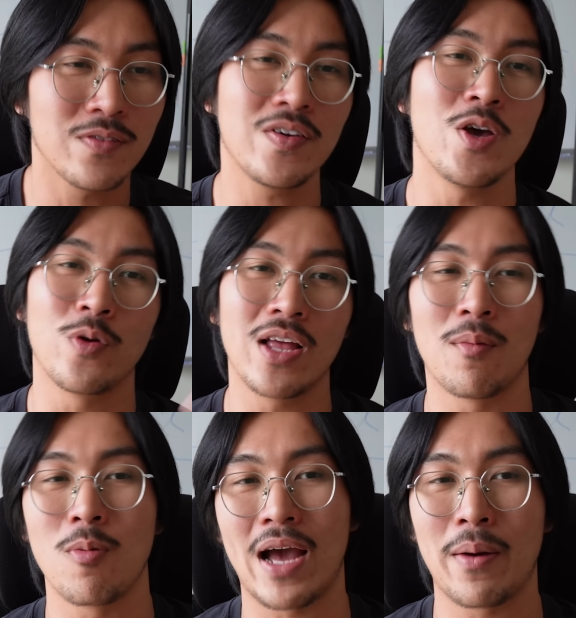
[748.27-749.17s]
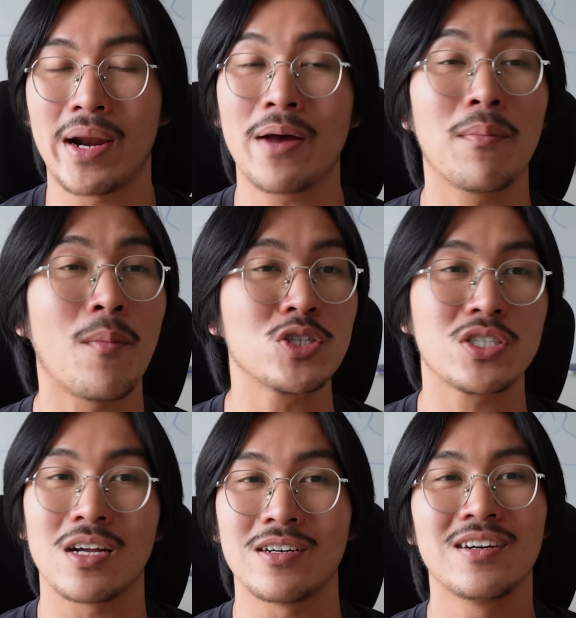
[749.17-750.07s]
Ví dụ như là một ngày bạn đã post
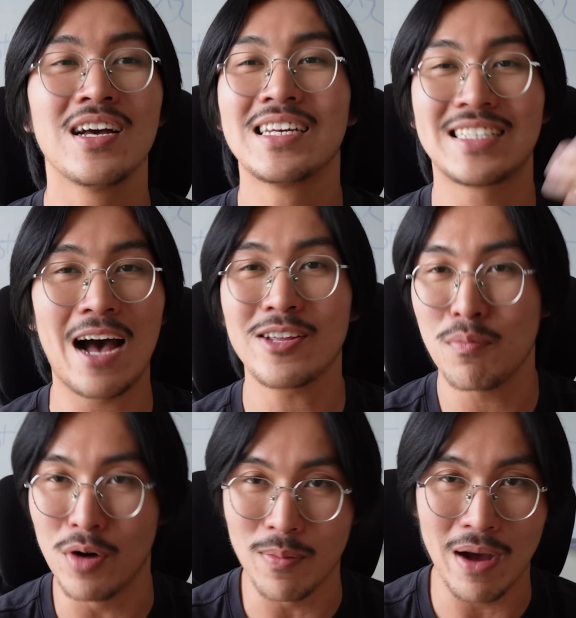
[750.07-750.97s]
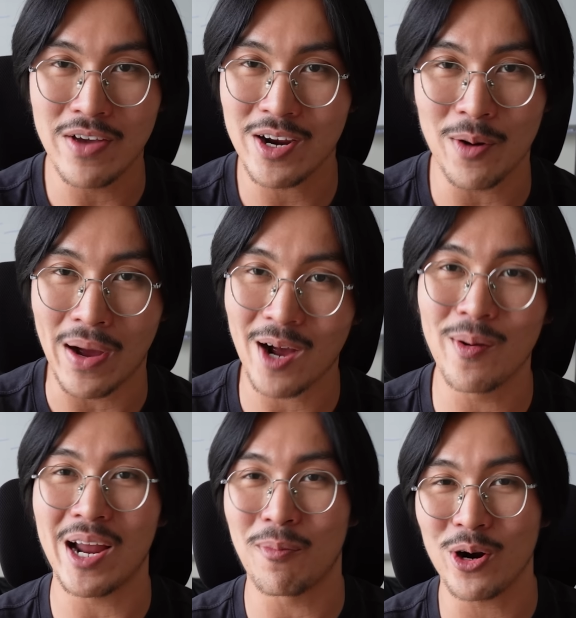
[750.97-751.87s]
từ 6 tới 10 bài viết rồi, bạn không
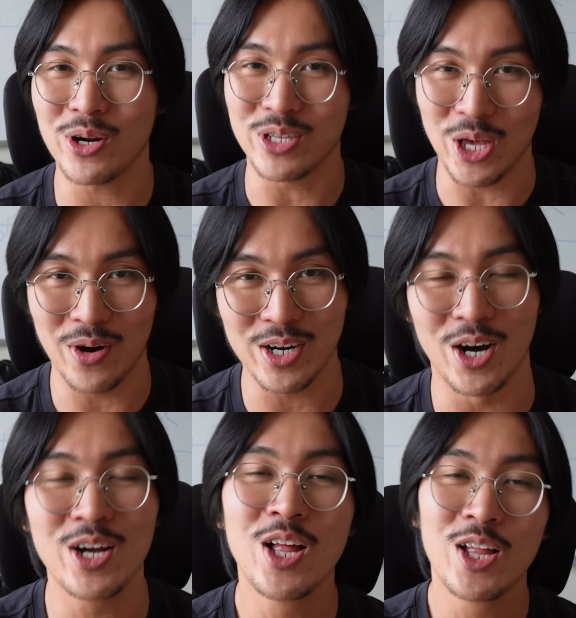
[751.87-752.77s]
thể nào post được nhiều hơn nữa,